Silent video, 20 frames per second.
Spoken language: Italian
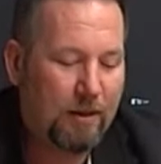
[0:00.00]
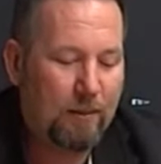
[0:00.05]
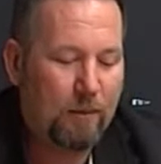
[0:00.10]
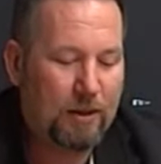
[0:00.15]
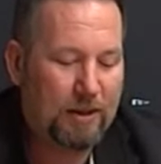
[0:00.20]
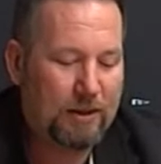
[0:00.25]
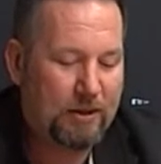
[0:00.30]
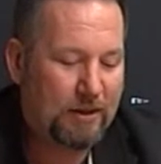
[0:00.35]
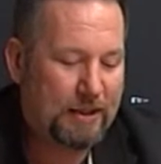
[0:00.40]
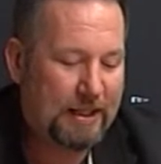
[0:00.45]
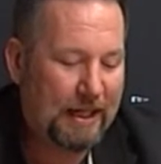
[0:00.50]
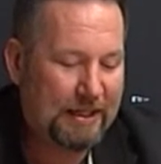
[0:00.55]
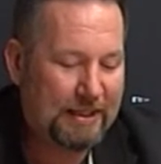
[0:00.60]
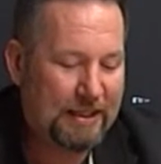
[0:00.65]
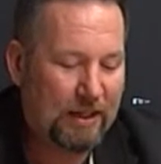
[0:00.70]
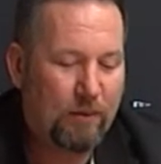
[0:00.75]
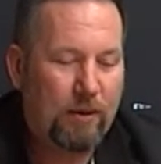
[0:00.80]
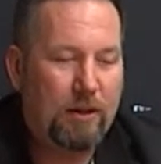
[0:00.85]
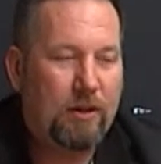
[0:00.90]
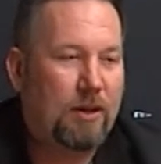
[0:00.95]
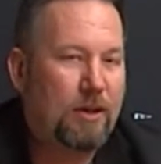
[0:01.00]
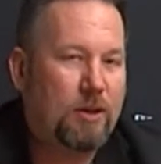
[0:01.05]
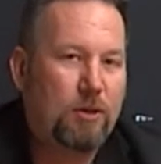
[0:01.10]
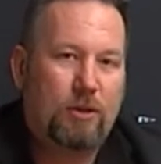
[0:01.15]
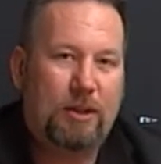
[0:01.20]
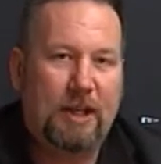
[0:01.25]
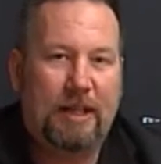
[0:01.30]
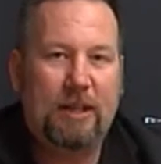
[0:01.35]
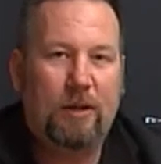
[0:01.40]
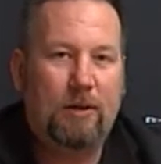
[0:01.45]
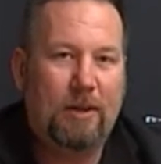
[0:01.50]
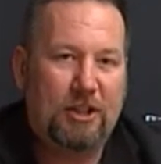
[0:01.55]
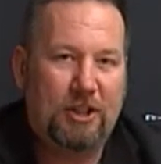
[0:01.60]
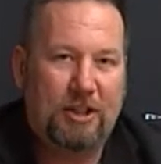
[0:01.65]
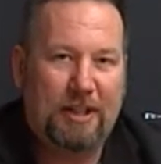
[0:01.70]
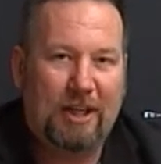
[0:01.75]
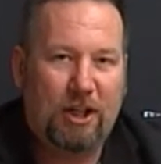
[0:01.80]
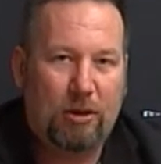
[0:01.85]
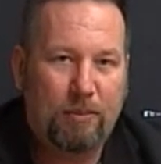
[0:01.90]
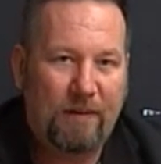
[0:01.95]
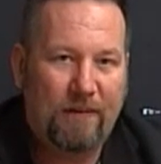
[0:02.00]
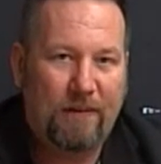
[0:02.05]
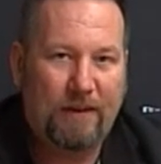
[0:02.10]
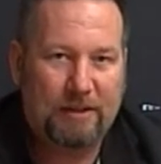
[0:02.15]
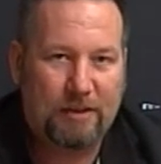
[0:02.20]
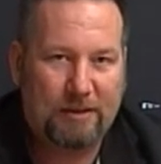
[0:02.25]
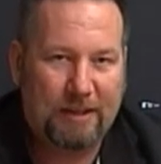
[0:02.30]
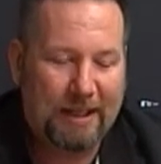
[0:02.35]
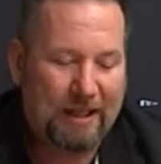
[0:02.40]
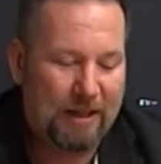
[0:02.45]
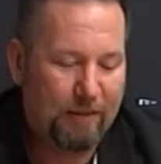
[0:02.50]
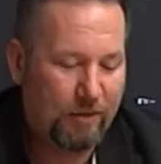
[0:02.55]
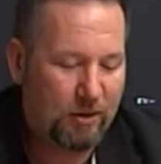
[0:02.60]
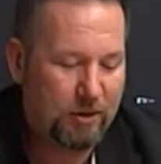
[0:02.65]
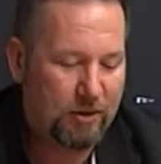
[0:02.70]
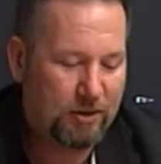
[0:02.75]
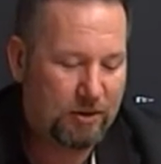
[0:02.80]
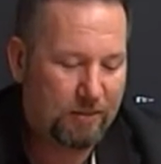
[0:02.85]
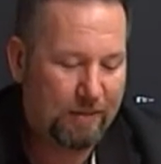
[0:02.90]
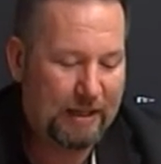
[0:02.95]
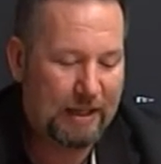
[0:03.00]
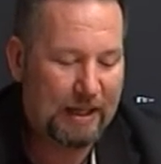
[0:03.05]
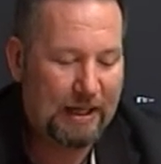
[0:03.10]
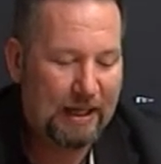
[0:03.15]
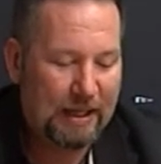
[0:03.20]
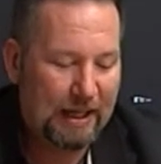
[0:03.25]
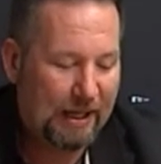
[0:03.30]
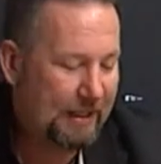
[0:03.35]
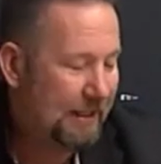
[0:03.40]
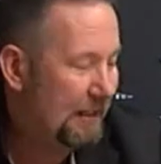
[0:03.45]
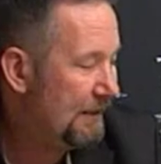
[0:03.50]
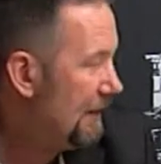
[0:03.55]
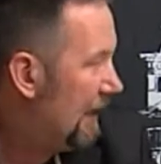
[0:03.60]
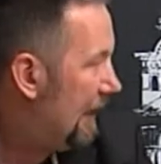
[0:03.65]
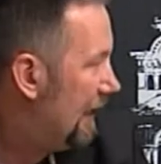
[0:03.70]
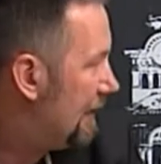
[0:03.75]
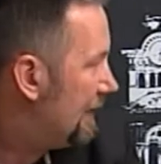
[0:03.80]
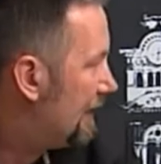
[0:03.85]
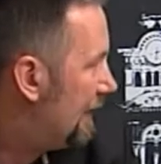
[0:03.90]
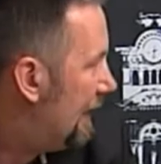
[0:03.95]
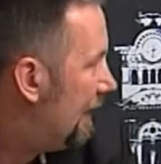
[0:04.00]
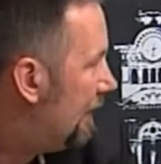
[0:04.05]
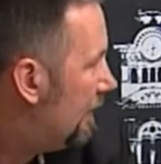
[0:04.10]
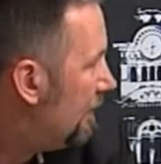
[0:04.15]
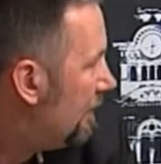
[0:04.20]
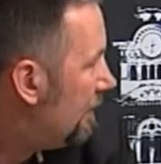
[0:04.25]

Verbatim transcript: in buona sostanza è quello che succede in una città come Verona, che è molto simile a Trieste. Senti,